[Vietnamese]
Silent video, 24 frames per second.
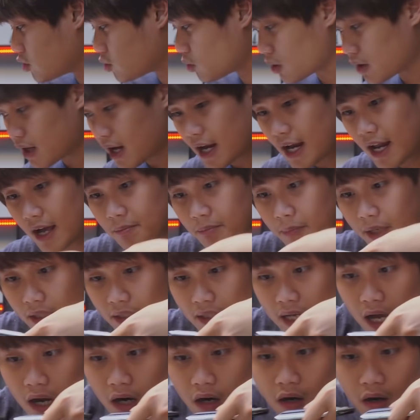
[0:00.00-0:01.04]
Ví dụ ở đây là mình
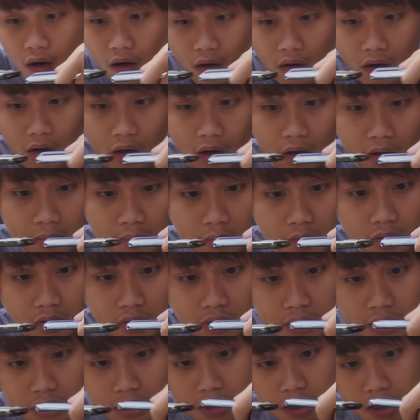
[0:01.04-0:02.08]
đang có một
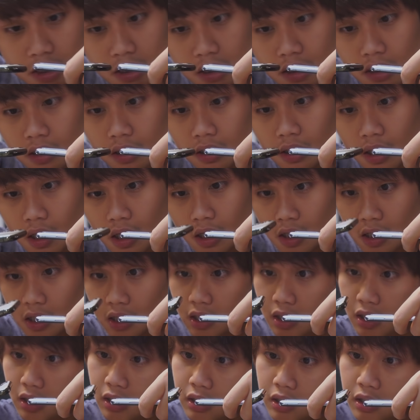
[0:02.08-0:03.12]
chiếc uh,
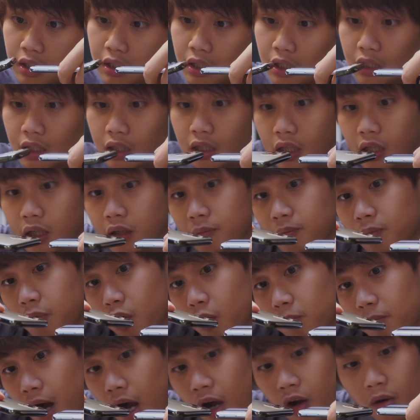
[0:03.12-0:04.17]

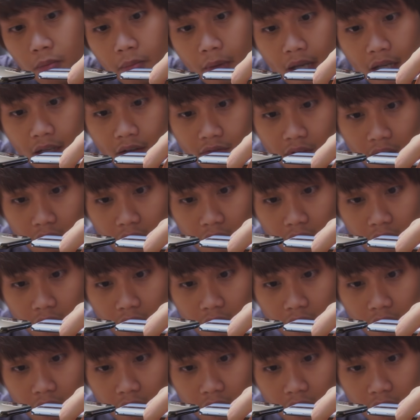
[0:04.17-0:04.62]
Pro Max của mình